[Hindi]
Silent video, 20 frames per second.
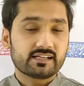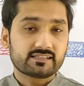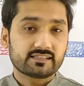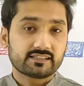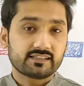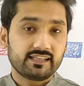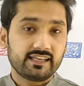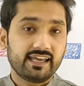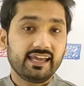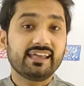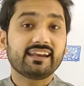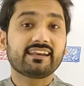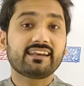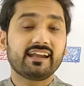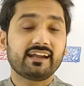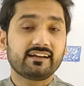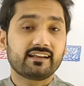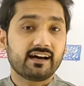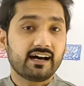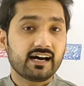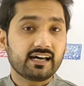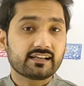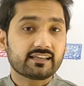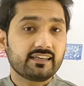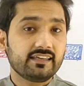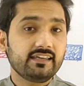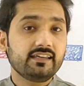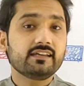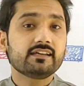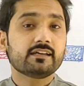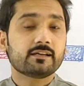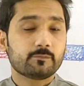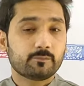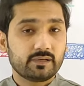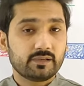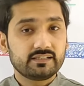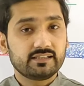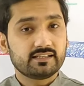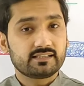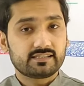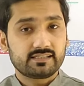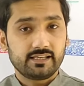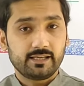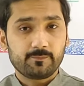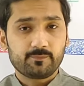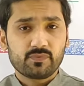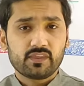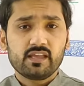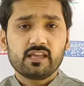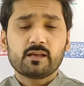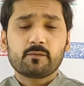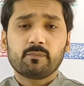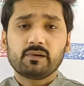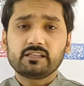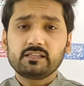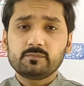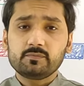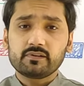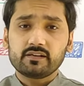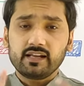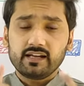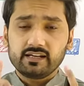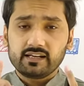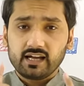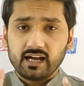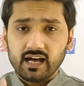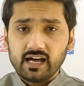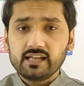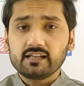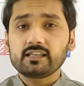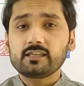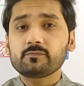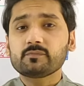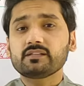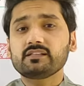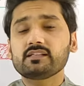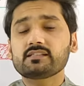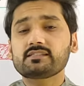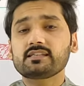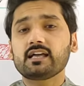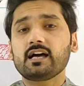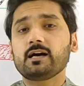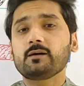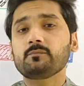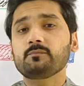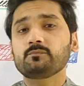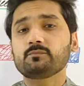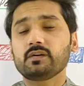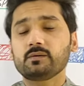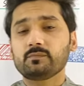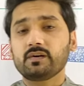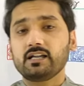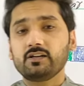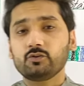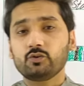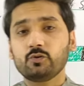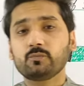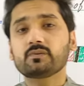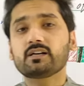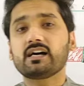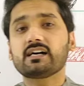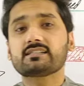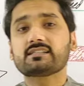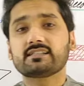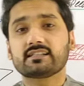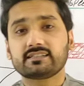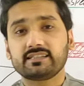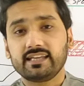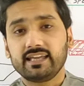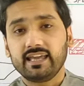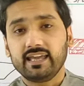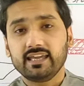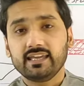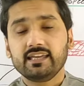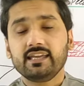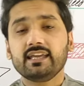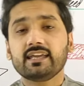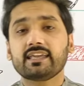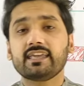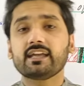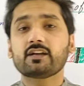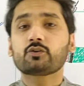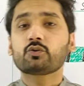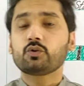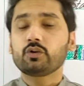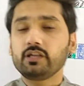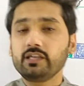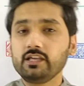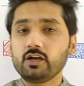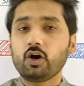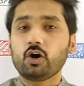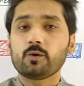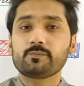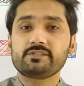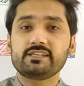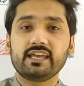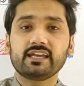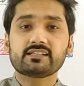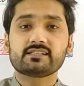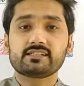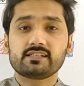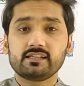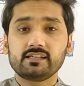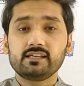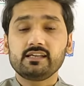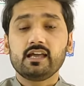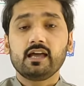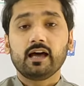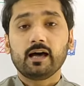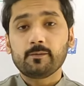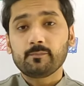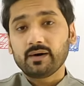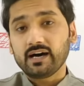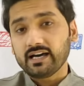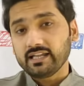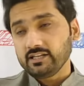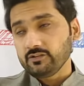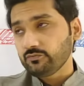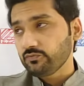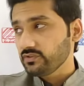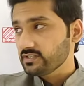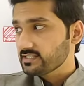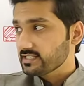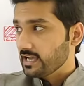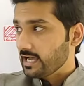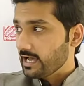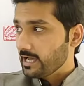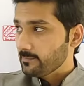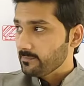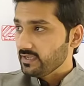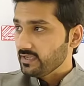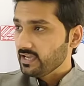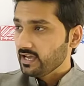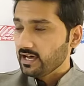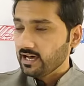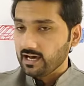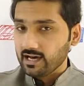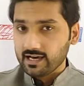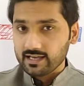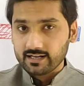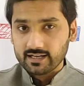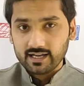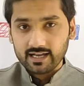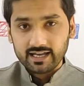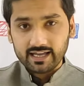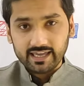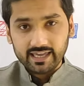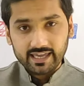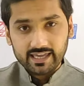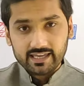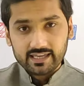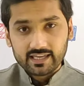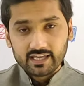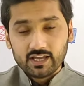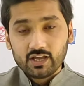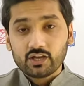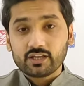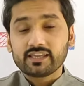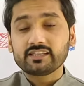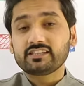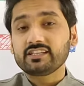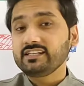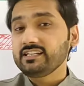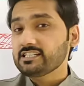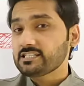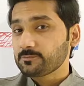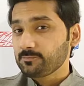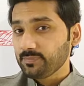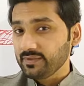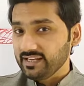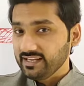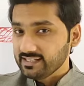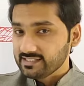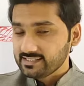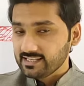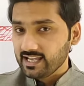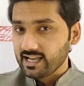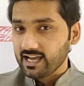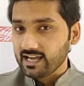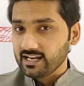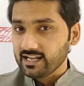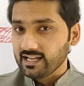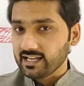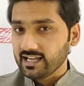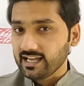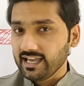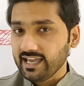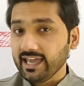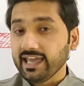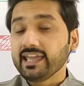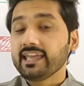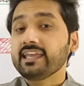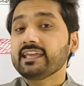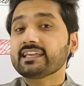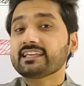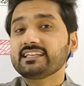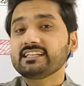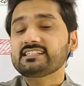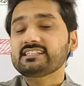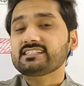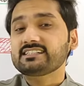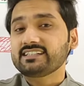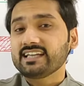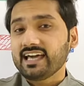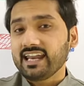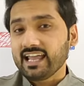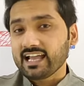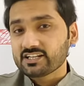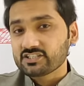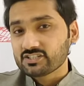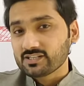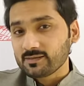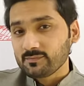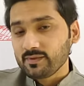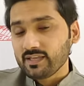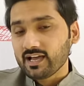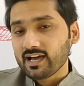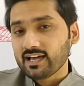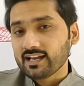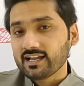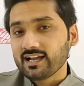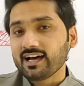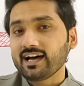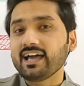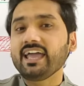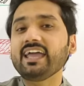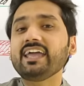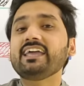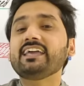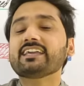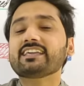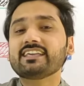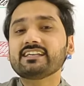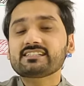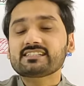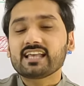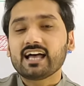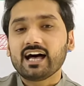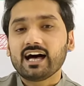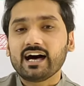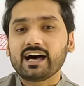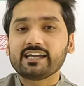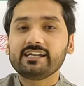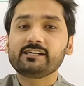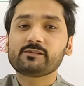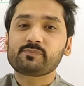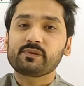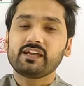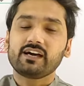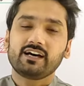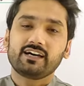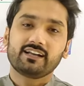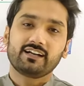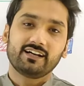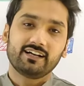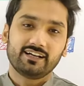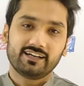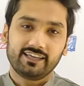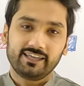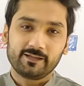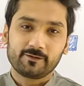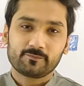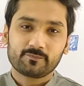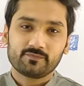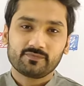कर सकते हैं रेडार की मदद से मतलब रेडार की मदद से हम मालूम कर सकते हैं कि कोई ऑब्जेक्ट हमारी फ़िज़ा में आ रहा है कितनी स्पीड से आ रहा है किस डायरेक्शन में आ रहा है किस हाइट पे आ रहा है